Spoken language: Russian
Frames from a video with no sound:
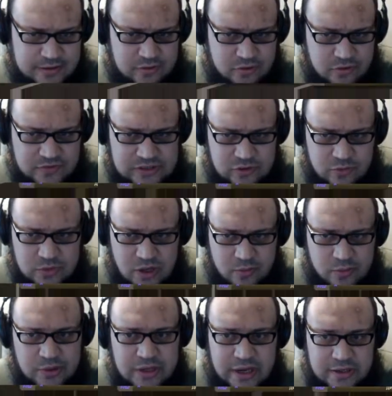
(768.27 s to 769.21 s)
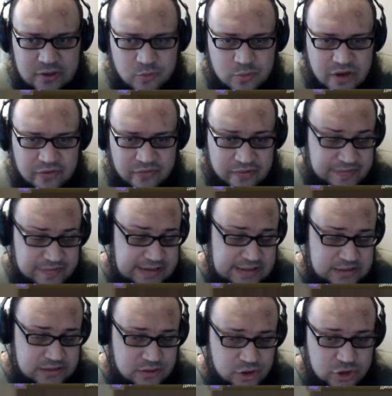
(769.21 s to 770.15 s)
которые все у меня были, они у меня
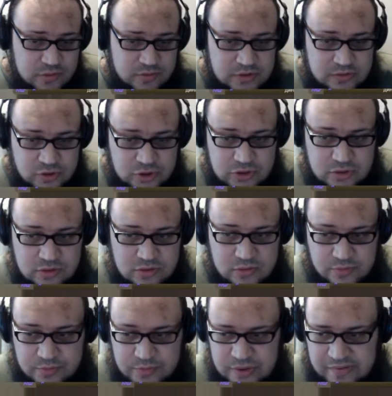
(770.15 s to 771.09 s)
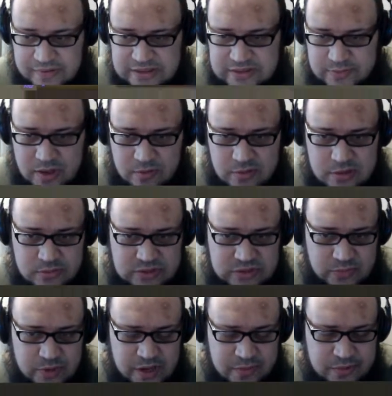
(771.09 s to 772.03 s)
выветрились с учетом того, что появились проблемы
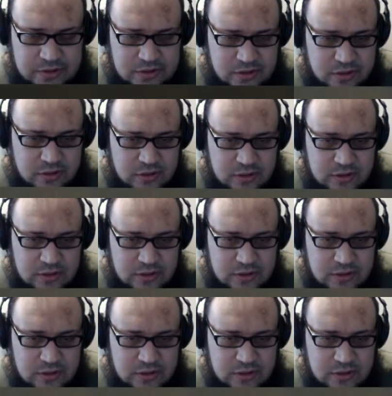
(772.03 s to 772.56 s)
с памятью.